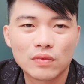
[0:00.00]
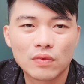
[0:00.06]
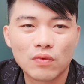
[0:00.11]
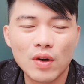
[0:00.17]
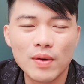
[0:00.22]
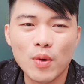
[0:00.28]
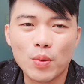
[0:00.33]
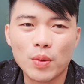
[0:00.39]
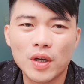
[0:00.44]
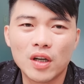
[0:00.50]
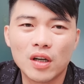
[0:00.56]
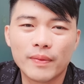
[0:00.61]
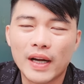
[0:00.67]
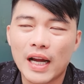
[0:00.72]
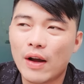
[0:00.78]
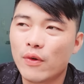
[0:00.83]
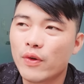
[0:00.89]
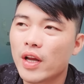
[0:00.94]
với một người
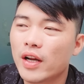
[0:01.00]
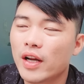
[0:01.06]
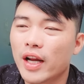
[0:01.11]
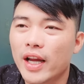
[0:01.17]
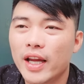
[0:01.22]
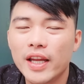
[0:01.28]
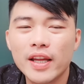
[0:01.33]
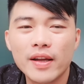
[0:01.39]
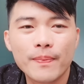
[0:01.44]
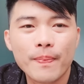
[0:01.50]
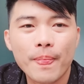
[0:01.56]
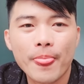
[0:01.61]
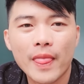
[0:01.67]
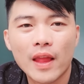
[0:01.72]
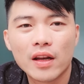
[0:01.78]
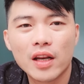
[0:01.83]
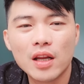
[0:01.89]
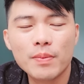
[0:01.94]
mà hạo nhân nghĩ
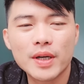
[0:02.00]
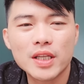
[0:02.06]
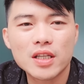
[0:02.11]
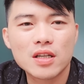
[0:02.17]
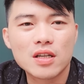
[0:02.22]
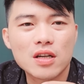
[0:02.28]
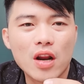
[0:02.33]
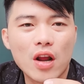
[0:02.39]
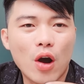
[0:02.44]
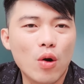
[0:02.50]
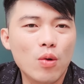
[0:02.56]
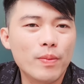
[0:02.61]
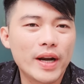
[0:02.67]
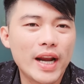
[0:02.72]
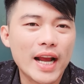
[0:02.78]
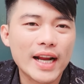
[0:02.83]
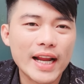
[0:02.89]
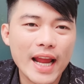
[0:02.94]
nếu mà trình độ
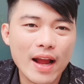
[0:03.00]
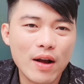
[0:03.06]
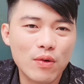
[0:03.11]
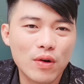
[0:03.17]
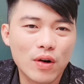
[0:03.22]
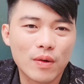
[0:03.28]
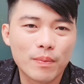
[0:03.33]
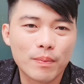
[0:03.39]
mình đã cao rồi